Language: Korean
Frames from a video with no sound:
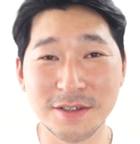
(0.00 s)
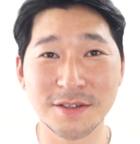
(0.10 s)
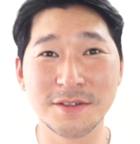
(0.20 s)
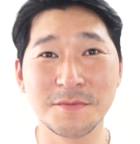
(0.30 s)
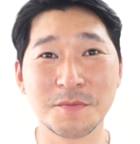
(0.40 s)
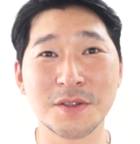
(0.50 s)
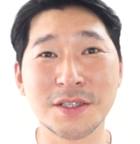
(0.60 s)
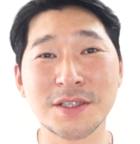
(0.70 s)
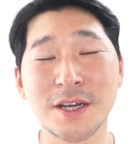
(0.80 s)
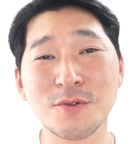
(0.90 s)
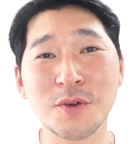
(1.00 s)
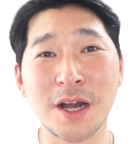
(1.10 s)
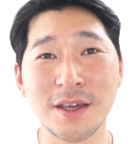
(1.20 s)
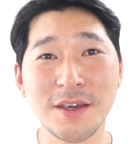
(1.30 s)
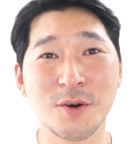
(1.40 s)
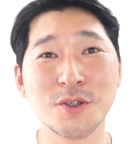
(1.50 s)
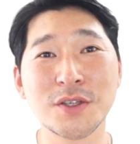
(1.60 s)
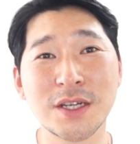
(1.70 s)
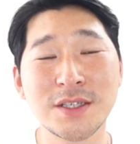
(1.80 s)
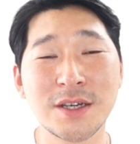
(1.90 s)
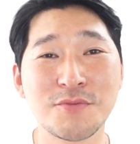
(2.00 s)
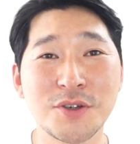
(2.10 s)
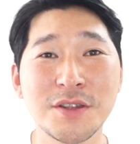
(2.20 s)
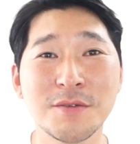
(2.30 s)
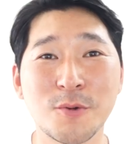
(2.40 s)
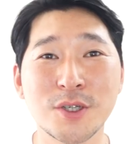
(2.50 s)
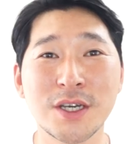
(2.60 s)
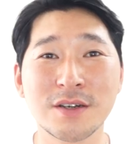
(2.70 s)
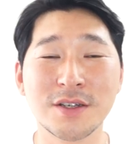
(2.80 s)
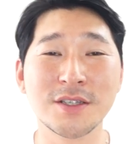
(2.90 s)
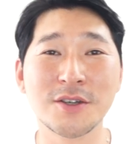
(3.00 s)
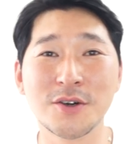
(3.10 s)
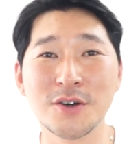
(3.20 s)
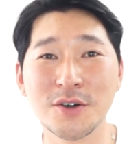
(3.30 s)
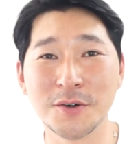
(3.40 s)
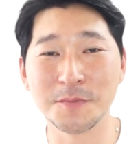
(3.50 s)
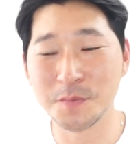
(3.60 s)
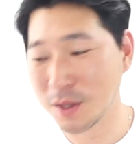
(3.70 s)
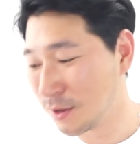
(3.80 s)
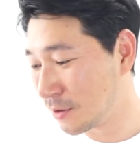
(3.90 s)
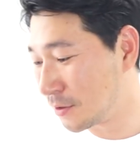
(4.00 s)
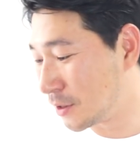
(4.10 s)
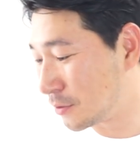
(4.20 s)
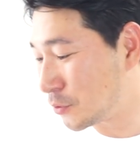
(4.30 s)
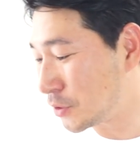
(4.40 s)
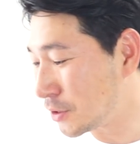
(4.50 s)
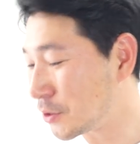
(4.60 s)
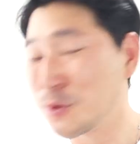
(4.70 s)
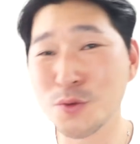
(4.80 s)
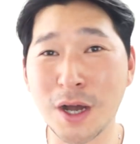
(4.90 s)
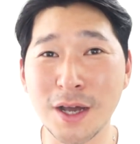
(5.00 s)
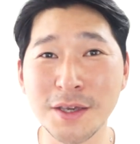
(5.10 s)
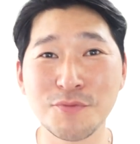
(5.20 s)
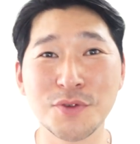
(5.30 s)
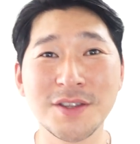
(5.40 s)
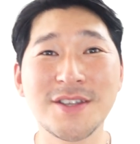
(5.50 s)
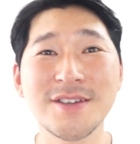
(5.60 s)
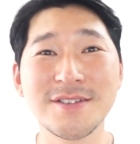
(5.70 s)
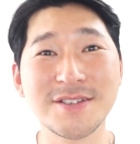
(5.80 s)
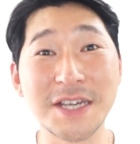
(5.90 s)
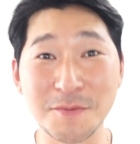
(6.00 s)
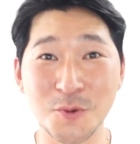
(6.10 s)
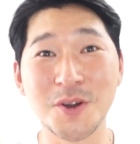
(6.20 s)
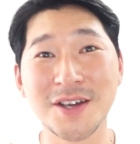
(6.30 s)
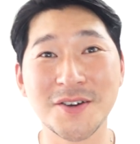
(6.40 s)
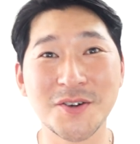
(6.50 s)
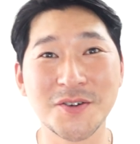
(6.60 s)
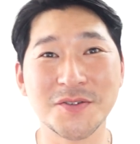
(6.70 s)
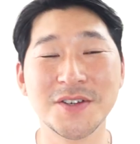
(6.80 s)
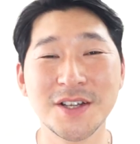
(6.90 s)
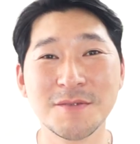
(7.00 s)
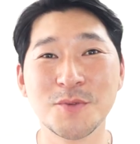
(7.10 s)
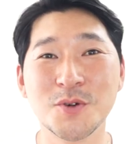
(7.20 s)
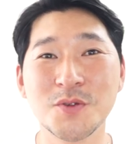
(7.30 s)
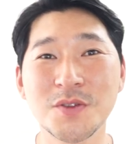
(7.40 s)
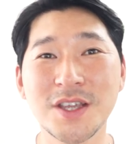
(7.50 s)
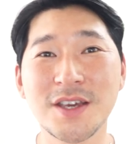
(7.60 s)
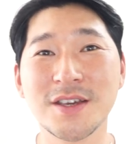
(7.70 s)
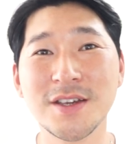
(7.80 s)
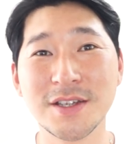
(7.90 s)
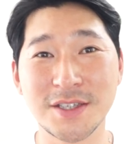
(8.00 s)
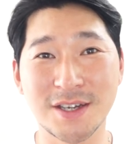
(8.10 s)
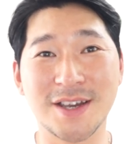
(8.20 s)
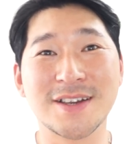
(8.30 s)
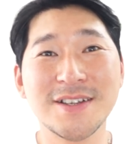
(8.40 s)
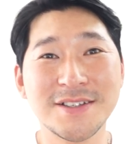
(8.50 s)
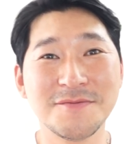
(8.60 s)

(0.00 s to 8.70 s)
그 자꾸 가이 어서 샀냐 브랜드 뭐냐 그래서 근데 솔직히 저도 가이 브랜드는 잘 몰라요. 모르는데 제가